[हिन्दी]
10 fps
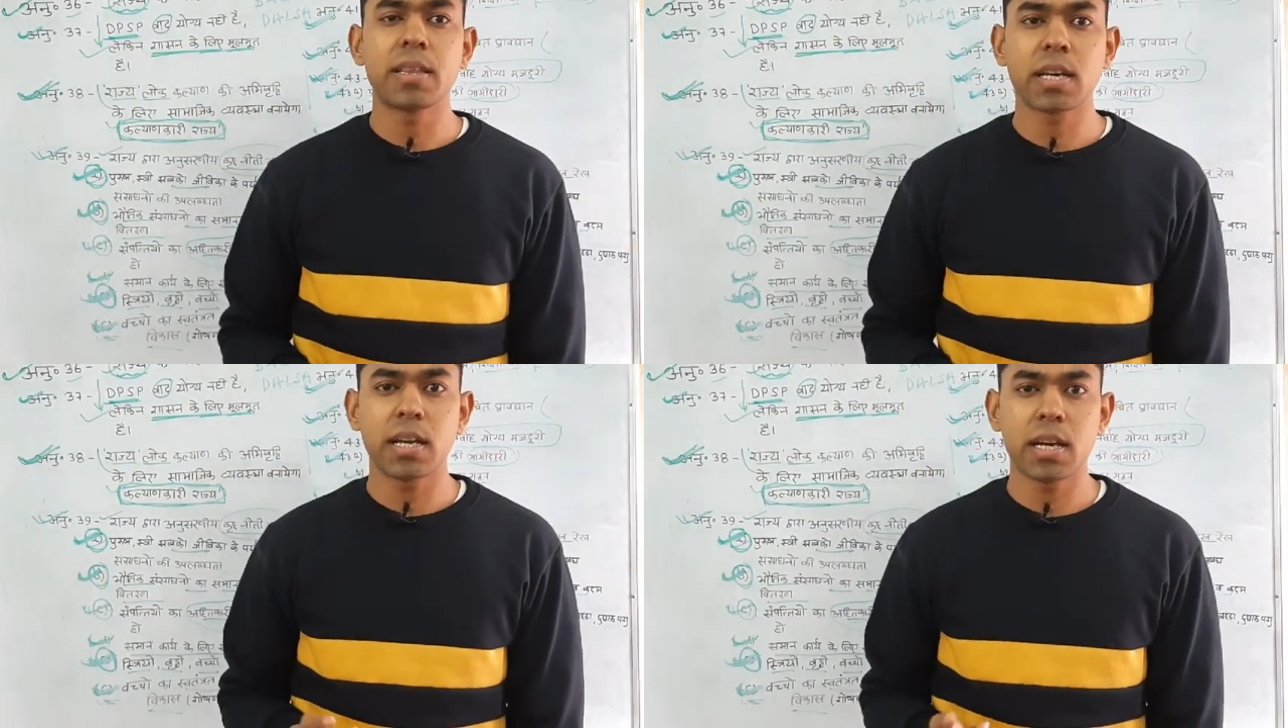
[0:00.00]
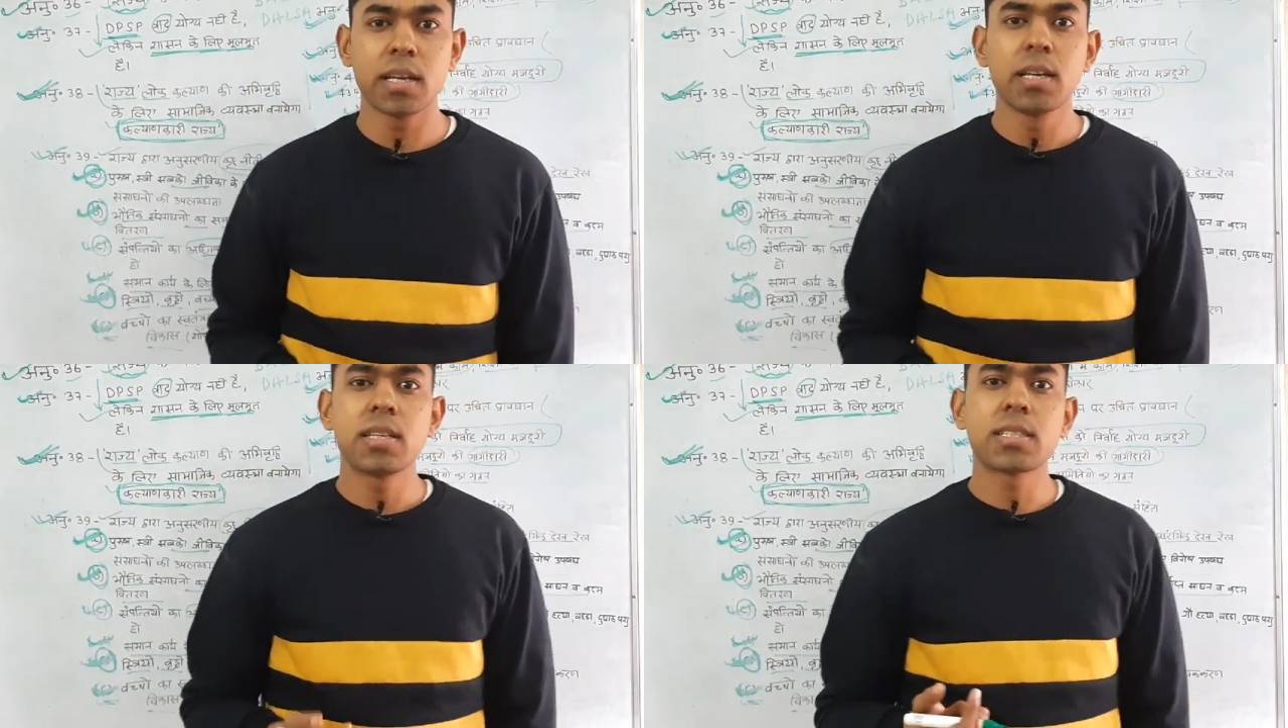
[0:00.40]
बात करेगा
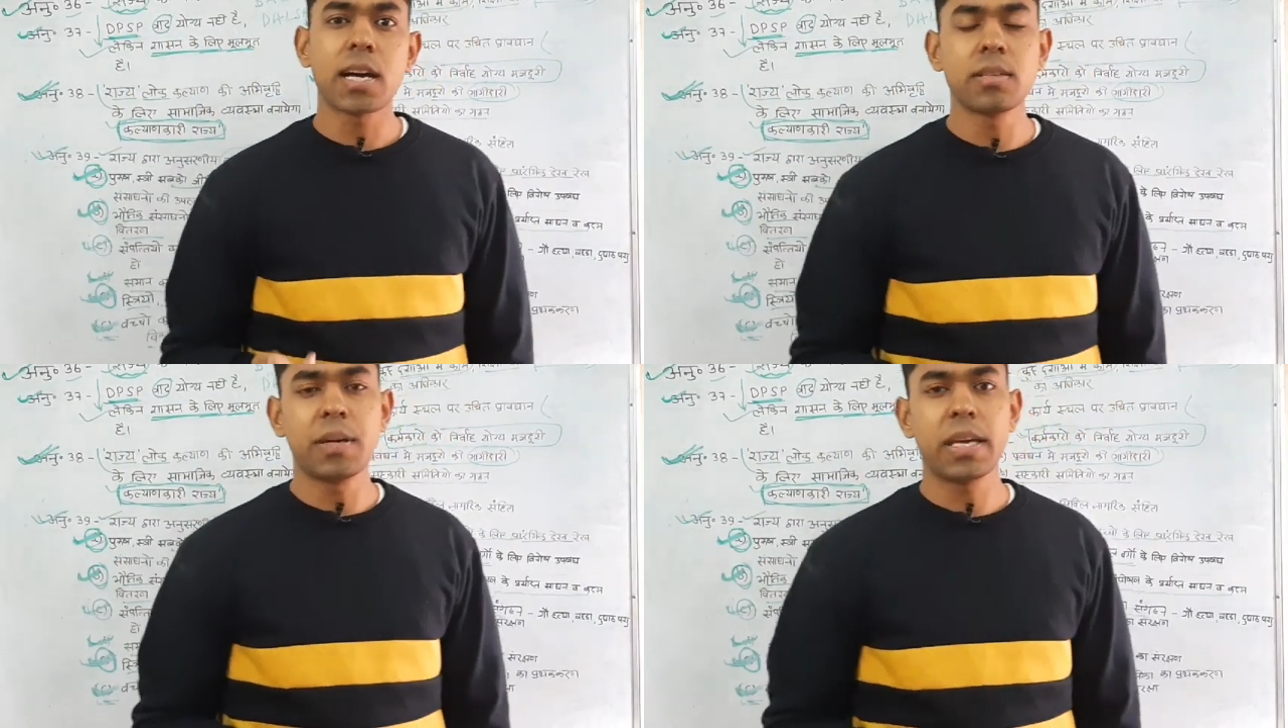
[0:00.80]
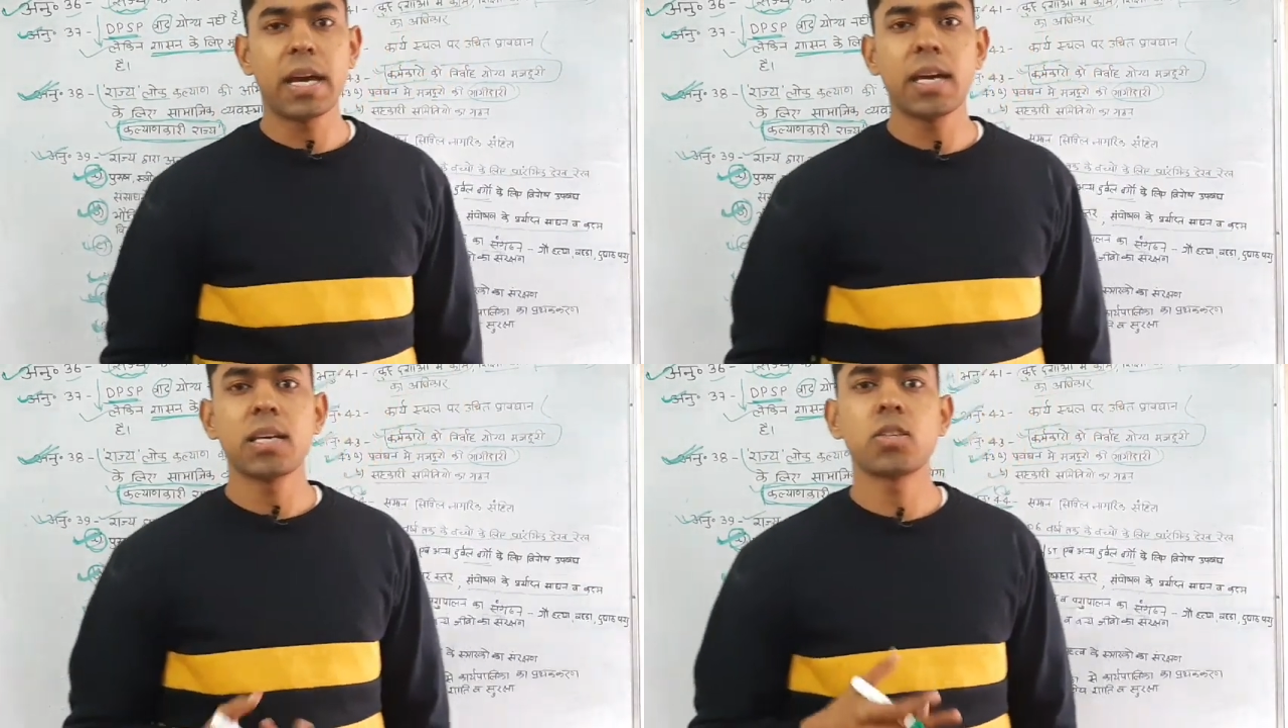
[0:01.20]
साथ में क्या
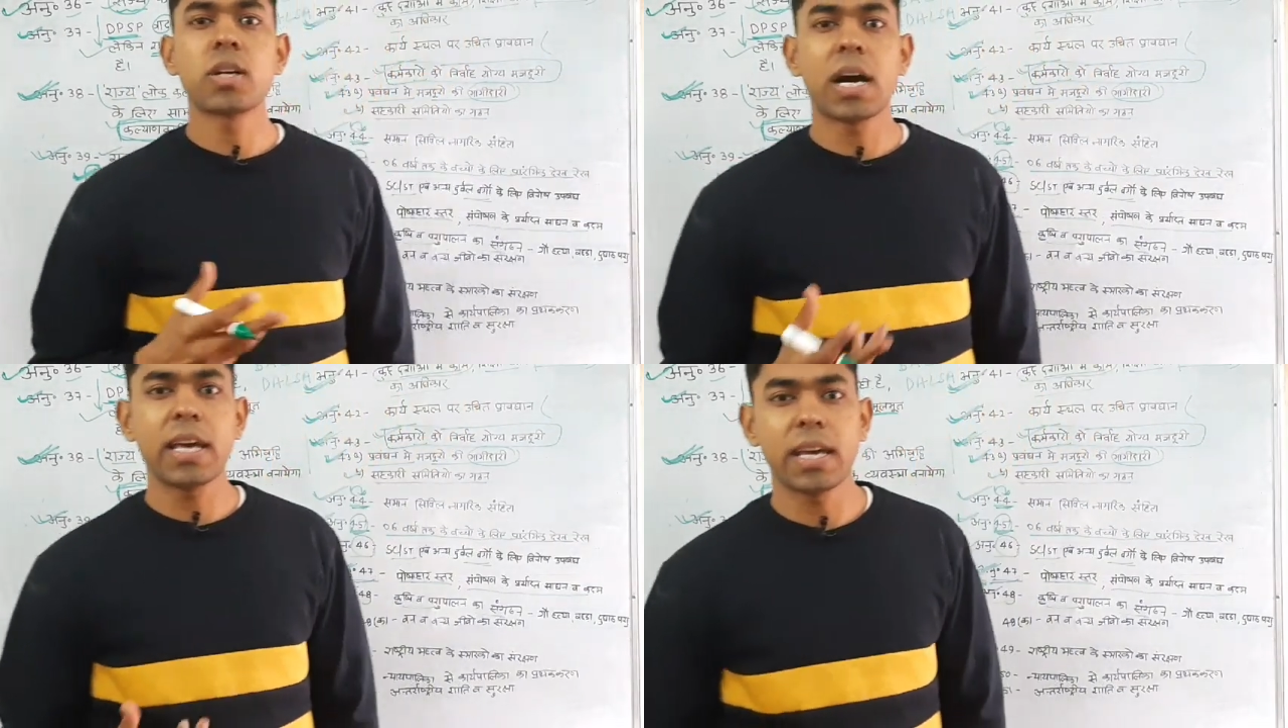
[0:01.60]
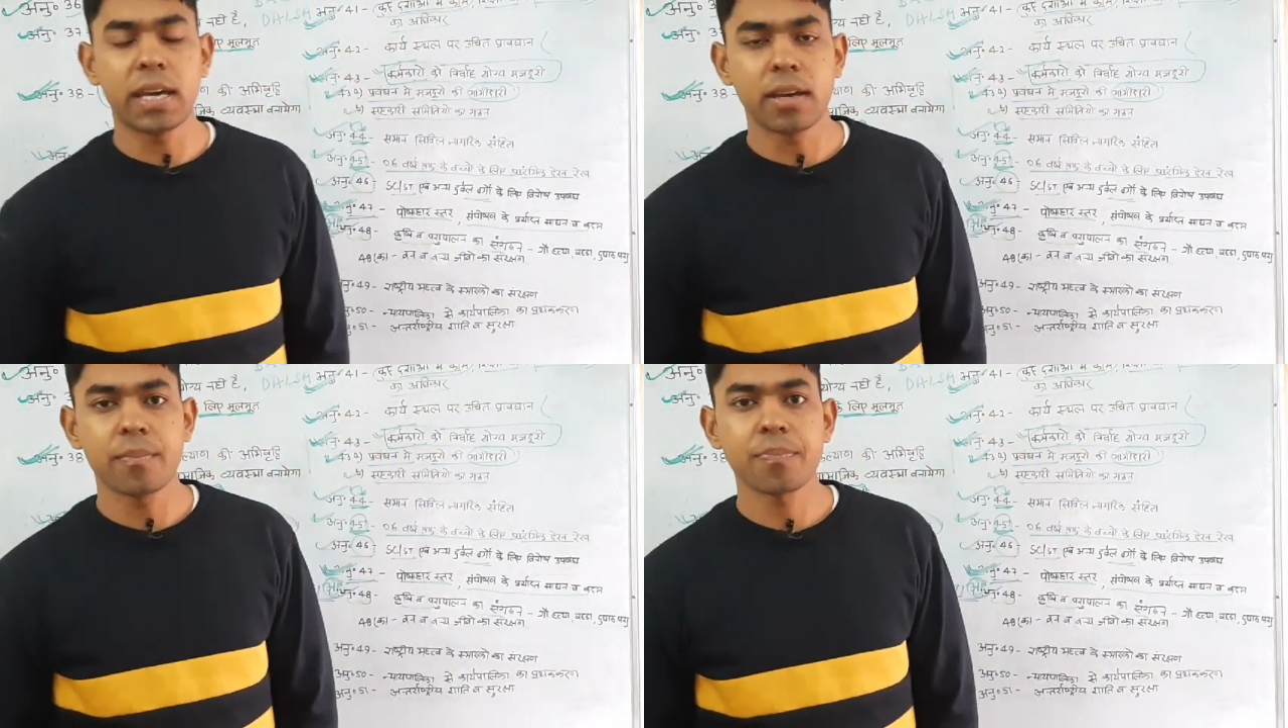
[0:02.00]
है जो गाय हैं